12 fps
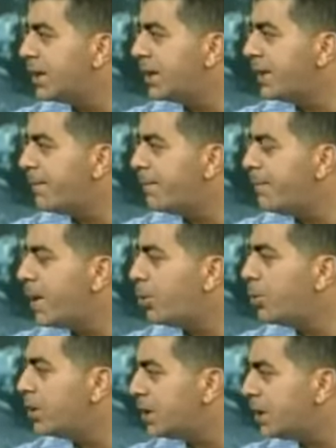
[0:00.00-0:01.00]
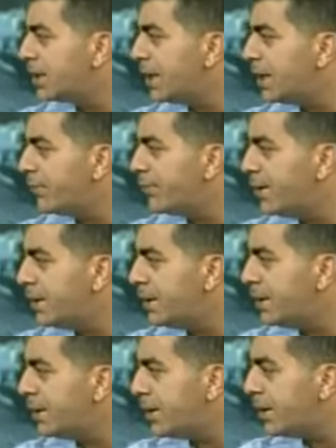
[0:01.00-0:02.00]
والله احنا ملي
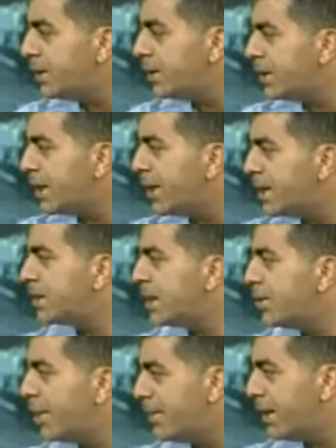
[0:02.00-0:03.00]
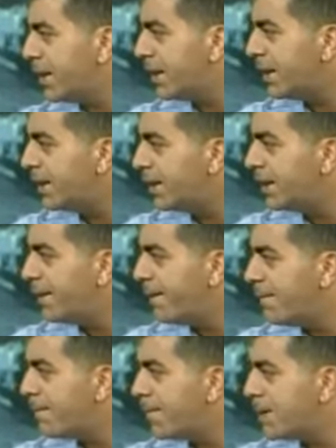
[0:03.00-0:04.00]
تسلمنا مقاليد الحكم في وزاره
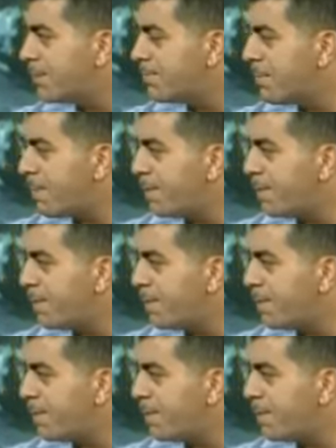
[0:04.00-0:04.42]
الخارجيه